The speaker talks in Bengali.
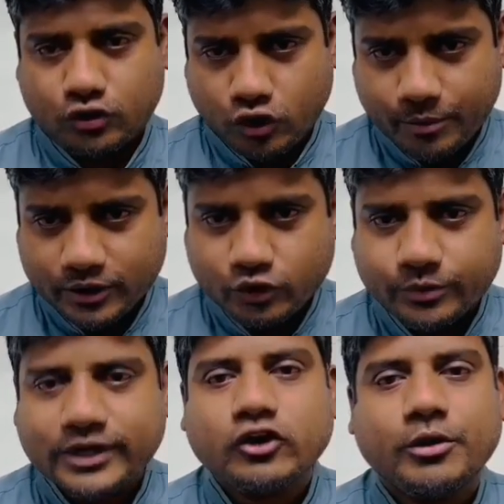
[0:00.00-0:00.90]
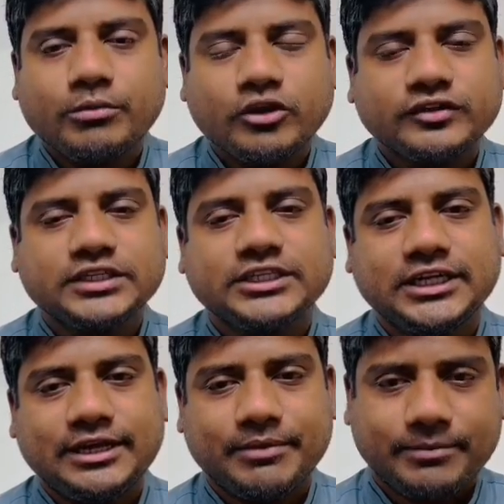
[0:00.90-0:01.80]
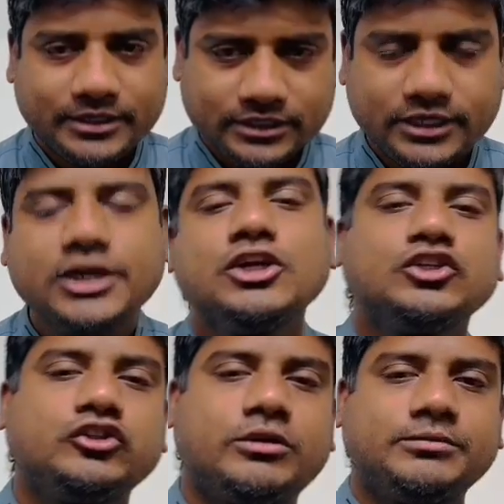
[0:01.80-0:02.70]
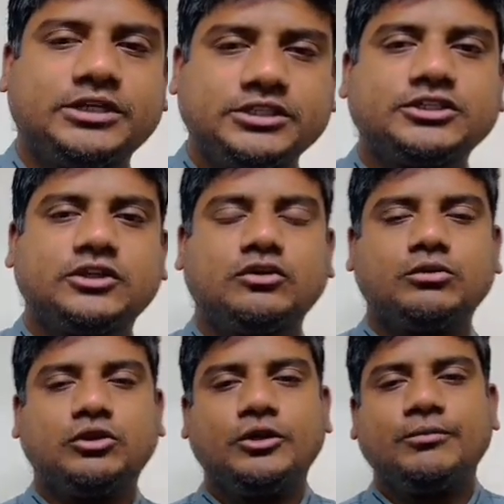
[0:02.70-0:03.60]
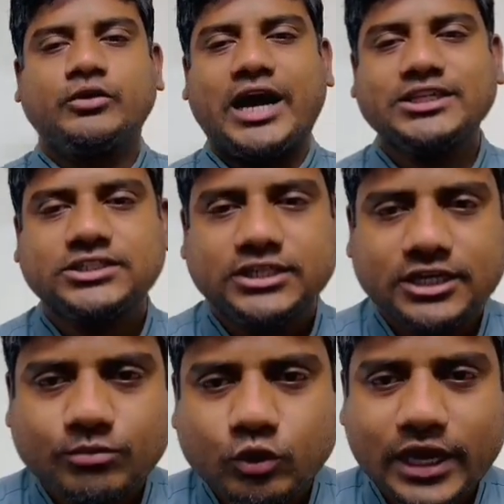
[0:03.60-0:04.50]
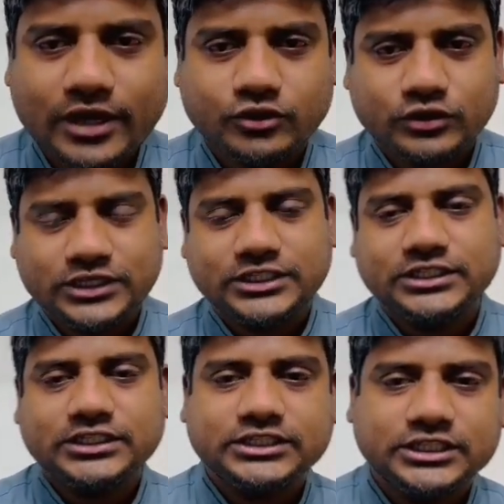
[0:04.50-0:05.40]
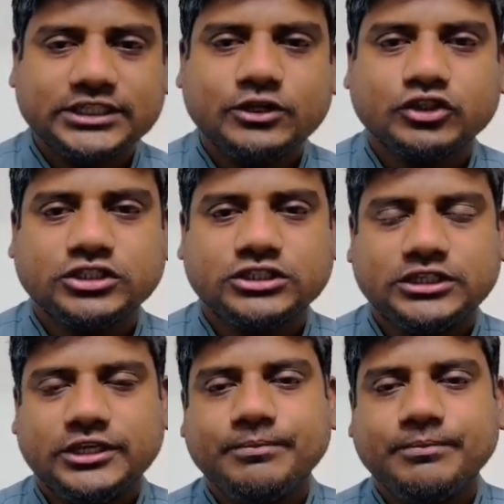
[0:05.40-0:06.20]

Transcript: কমেন্ট করবেন কমেন্ট বক্সে সেখানে আমরা আপনাদেরকে জবাব দেওয়ার চেষ্টা করব তো আজকের মূল আলোচনা যেটি সেটি হচ্ছে যে